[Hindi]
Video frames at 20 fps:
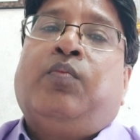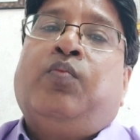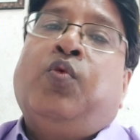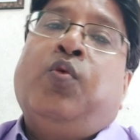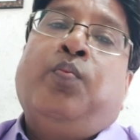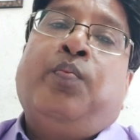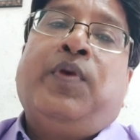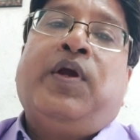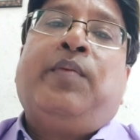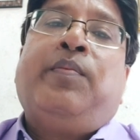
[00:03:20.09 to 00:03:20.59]

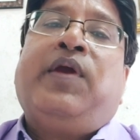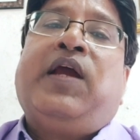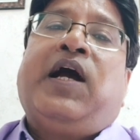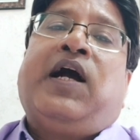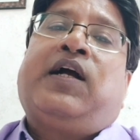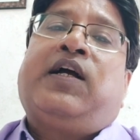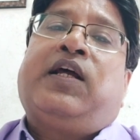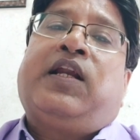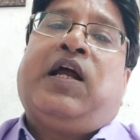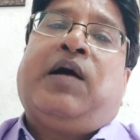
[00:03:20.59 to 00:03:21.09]
मुंबई में
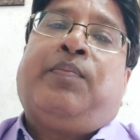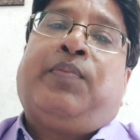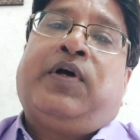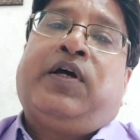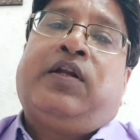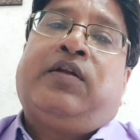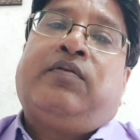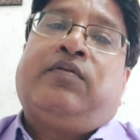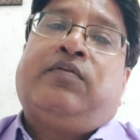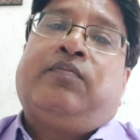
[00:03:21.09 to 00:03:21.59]
आकर आप
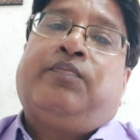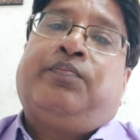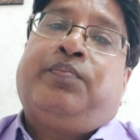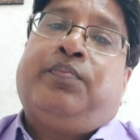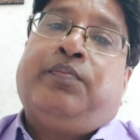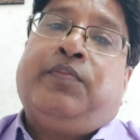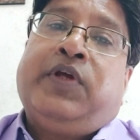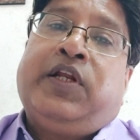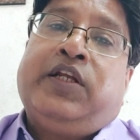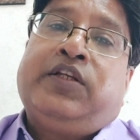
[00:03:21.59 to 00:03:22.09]
अगर
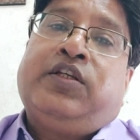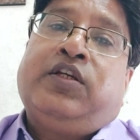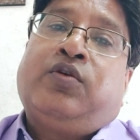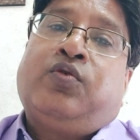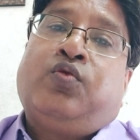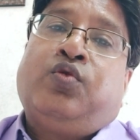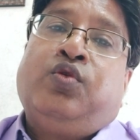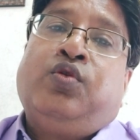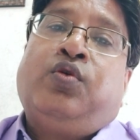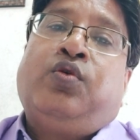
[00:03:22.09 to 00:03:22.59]
मेरे से
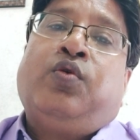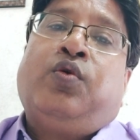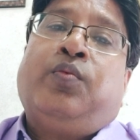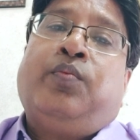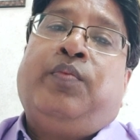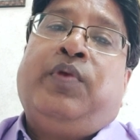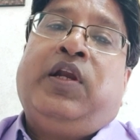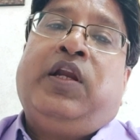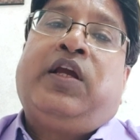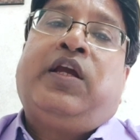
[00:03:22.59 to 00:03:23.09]
खुद को
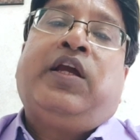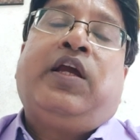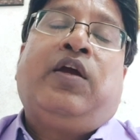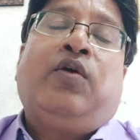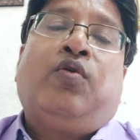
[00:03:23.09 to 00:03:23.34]
मिल